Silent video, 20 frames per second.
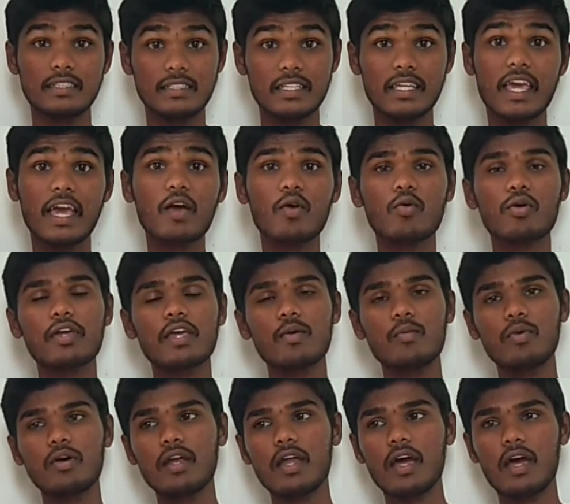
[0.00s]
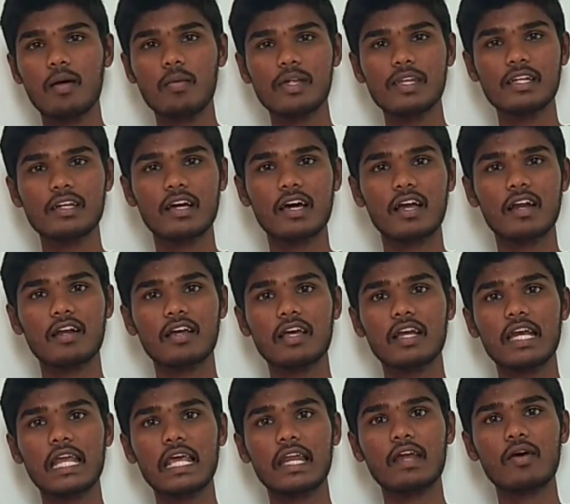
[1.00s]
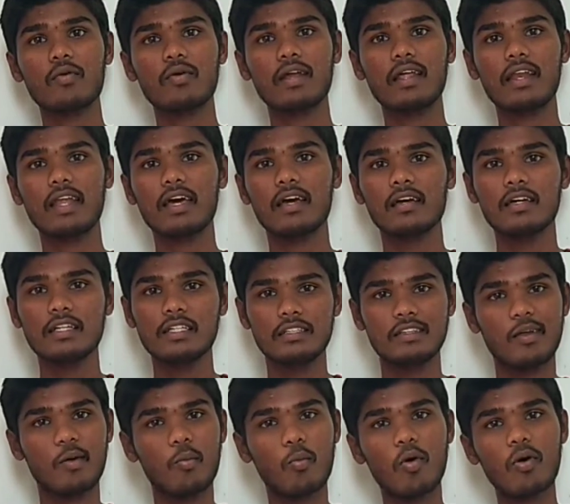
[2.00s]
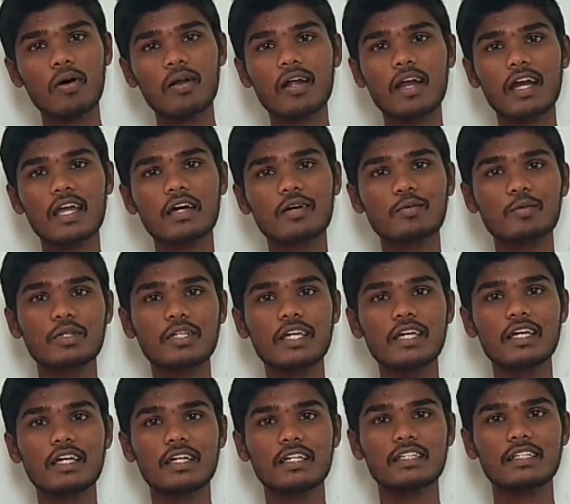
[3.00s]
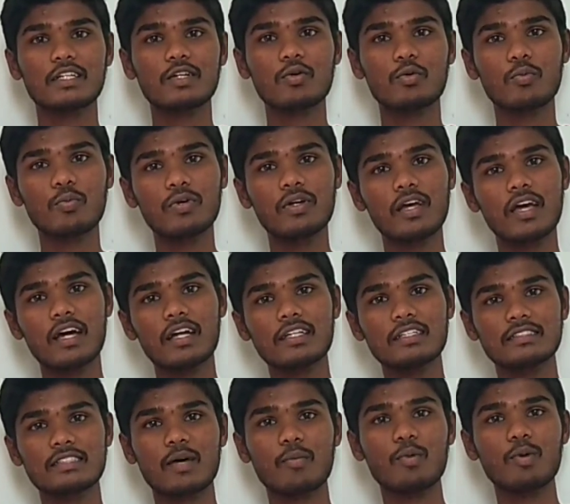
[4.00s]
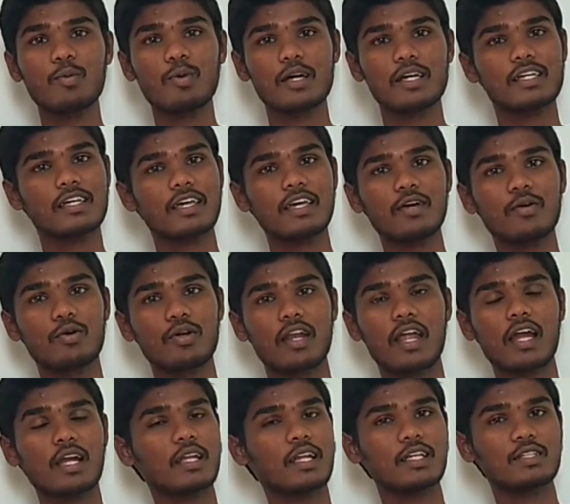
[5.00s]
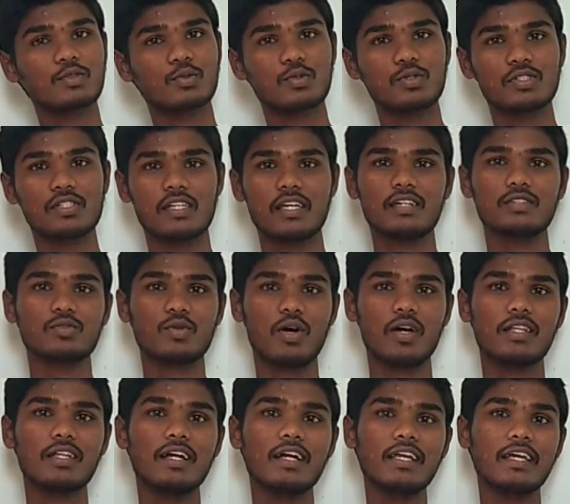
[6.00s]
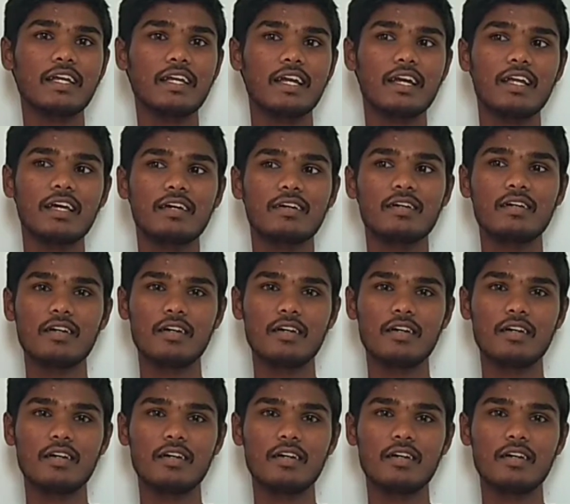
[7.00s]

இது ஏன் குடிக்க முடியல அப்படின்னு காரணம் கேட்டிங்கன்னா ஒன்றும் இல்லை இந்த மோர் கலக்கும் போதே கிட்டத்தட்ட உப்பு இருக்கான்னு சாம்பிள் பார்க்கறதுக்கே ஒரு நாலு கிளாஸ் குடிச்சிட்டேன் ஸோ அதனால என்னால்